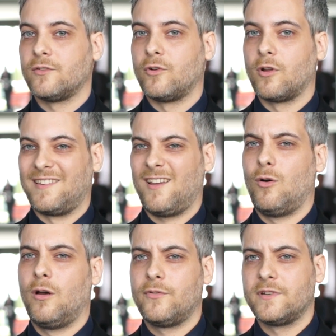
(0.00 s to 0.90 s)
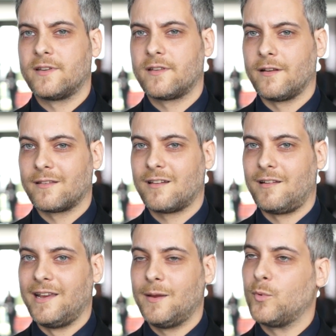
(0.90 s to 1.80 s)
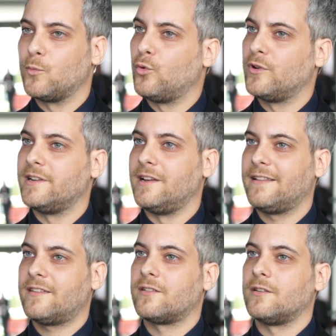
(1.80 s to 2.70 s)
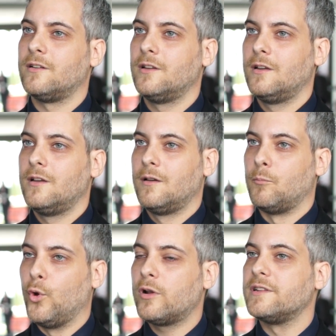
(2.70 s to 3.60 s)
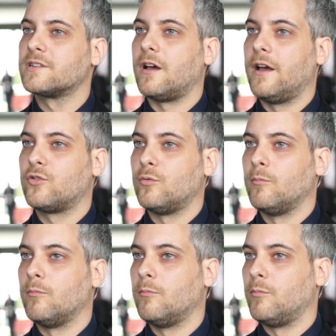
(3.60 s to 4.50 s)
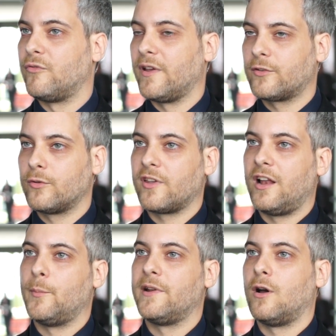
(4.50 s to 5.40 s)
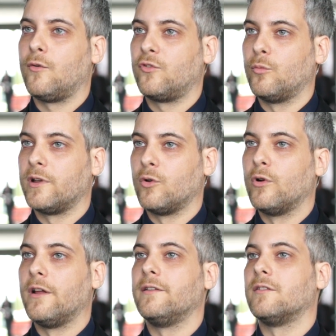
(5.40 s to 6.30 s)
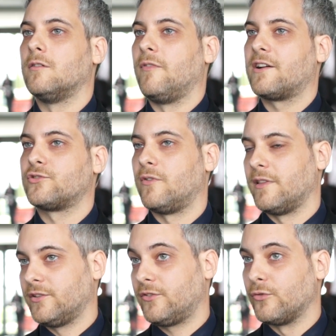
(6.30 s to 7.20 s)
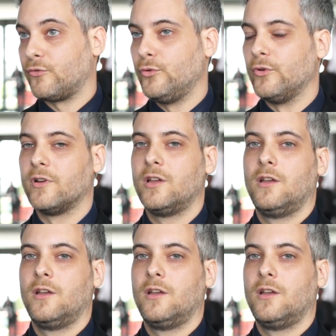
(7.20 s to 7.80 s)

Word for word: Und sehr häufig ist dann das Kleben im Grunde die letzte Möglichkeit, um Befestigungselemente aufzubringen oder diese Werkstoffe an sich zu fügen.